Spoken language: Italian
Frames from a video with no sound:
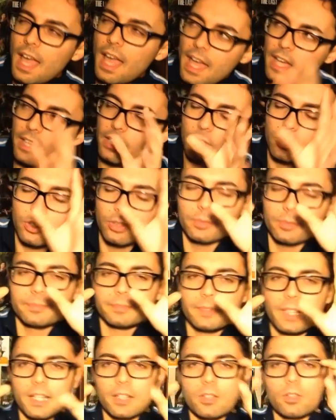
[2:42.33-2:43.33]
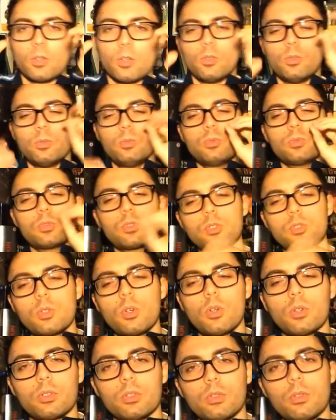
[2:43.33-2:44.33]
Ecco, Ecco, un
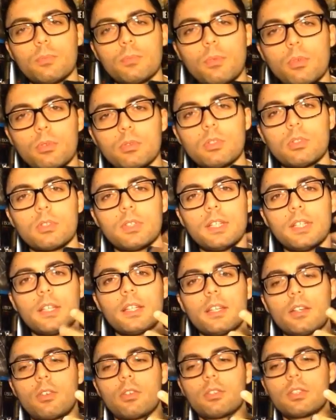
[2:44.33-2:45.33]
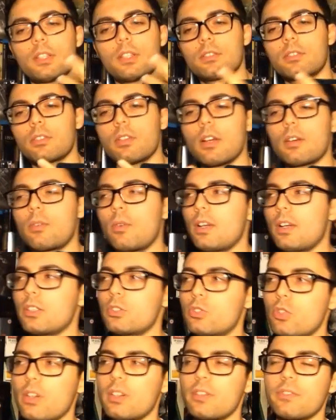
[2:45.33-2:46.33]
sogno, un mondo onirico dentro la quale
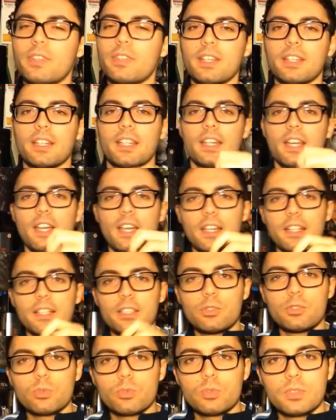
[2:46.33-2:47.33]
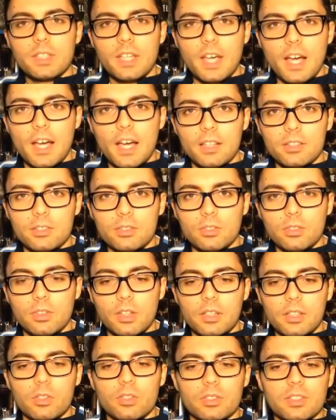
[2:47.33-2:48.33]
John viene risucchiato,
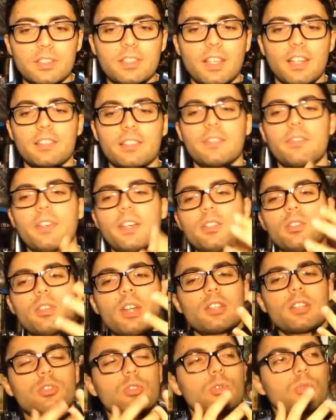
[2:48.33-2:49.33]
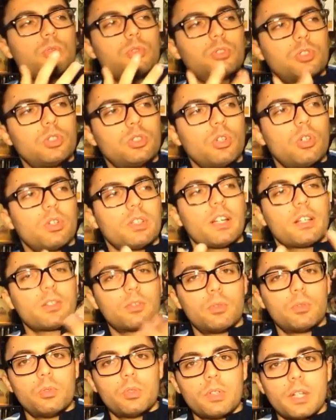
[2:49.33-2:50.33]
ecco il detective, e non ha soluzioni
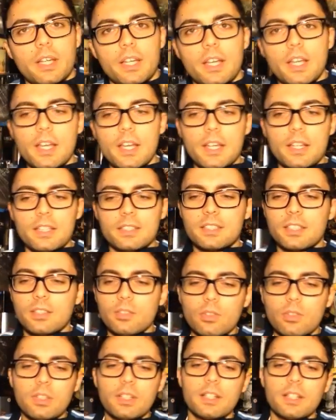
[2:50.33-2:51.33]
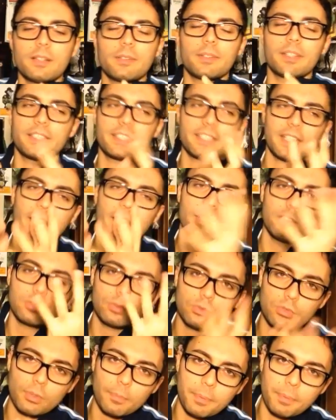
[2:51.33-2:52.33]
alcune se non rischiare il
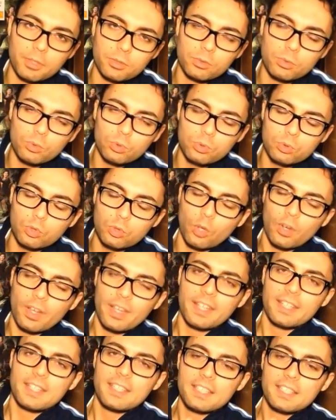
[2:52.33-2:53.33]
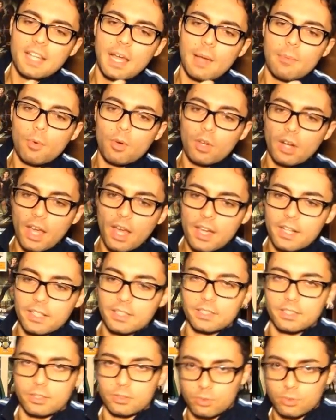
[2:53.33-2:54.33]
tutto e per tutto e
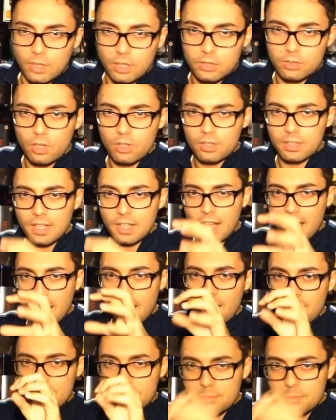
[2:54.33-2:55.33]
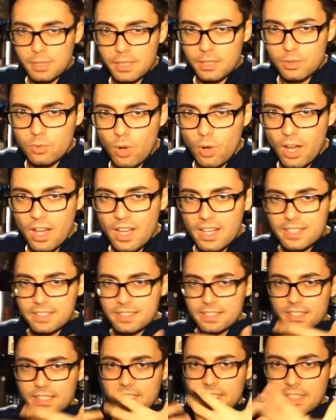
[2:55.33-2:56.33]
innamorarsi di una donna ambigua,
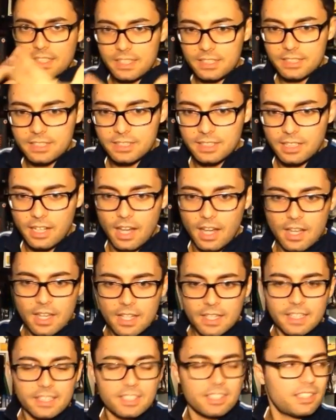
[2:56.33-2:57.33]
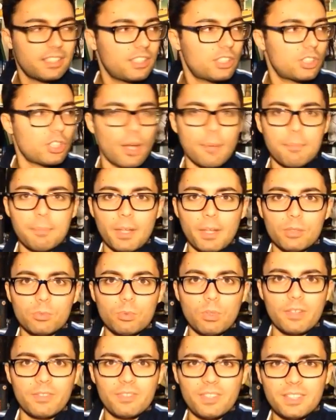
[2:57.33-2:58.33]
sinistra, che si dice abbia
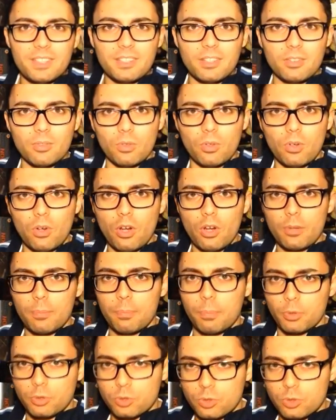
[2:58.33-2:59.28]
due vite in un corpo